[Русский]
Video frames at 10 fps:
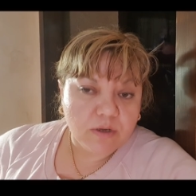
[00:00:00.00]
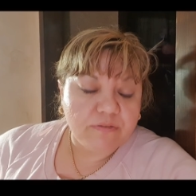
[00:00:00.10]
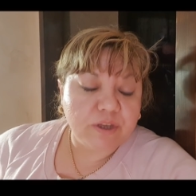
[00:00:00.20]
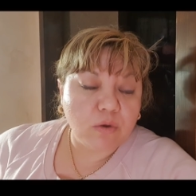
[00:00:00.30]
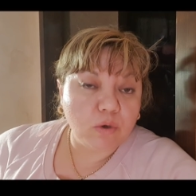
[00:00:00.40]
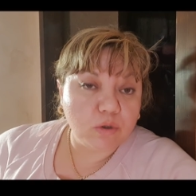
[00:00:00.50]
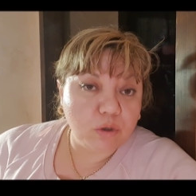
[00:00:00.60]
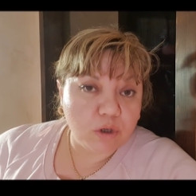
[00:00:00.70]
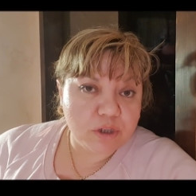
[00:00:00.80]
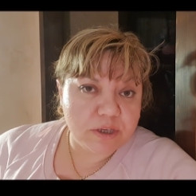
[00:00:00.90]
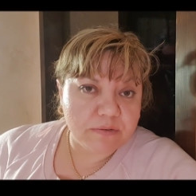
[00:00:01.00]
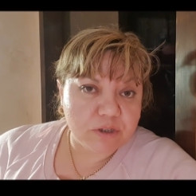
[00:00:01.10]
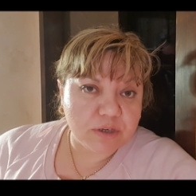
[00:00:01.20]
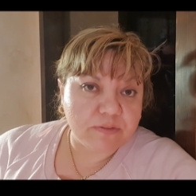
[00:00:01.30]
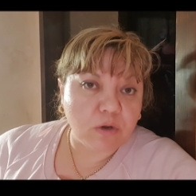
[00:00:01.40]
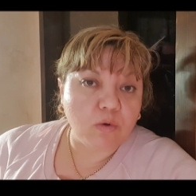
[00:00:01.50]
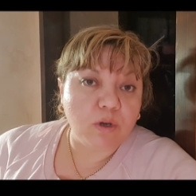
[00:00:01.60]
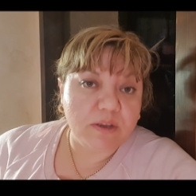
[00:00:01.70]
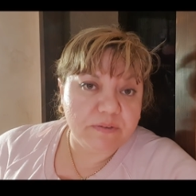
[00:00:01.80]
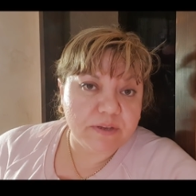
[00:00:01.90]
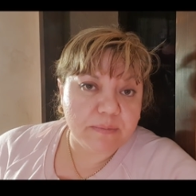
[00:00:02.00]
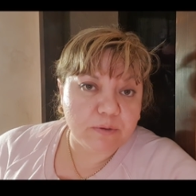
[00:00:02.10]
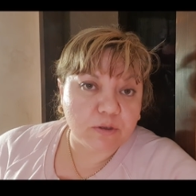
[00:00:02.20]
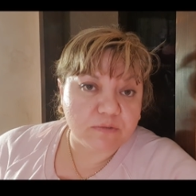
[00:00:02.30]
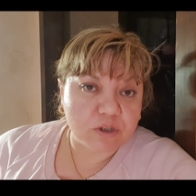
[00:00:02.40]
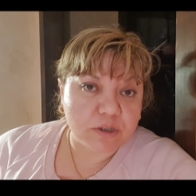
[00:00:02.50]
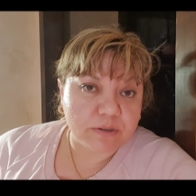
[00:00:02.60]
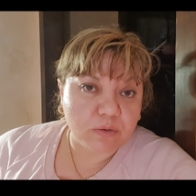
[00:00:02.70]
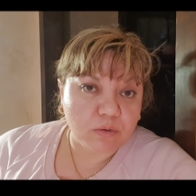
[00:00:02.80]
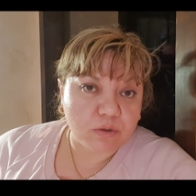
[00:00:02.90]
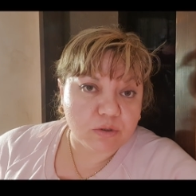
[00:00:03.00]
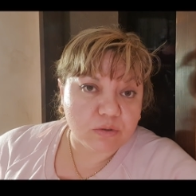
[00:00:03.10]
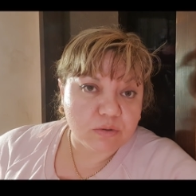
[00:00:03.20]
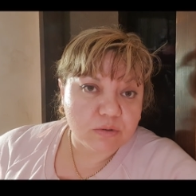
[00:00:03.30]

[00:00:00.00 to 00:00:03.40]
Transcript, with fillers: В такую дождь, девочки, в такой ливень ребенок вышел на улицу.